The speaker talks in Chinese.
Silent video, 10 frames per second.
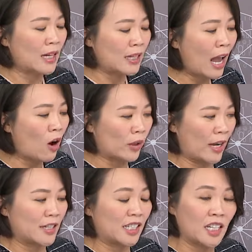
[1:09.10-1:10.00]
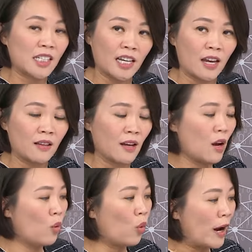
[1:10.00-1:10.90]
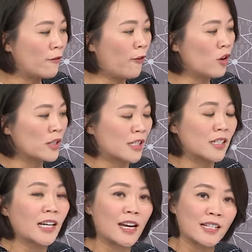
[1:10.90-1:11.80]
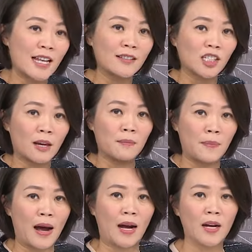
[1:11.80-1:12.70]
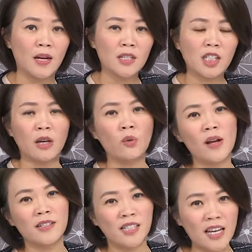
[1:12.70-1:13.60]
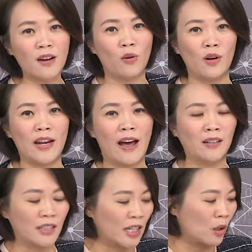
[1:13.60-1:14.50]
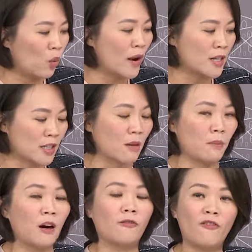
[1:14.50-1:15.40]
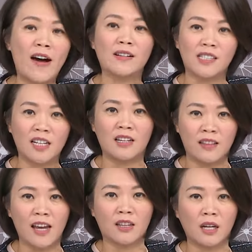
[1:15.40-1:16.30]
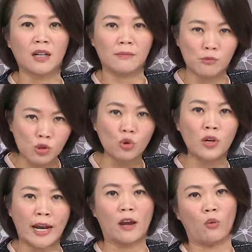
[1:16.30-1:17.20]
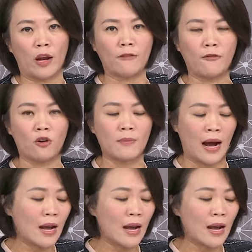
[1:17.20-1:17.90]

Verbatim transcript: 要给七千，威风只给三千八。请问谢国良，你为什么放弃 Net 租给威风嘛？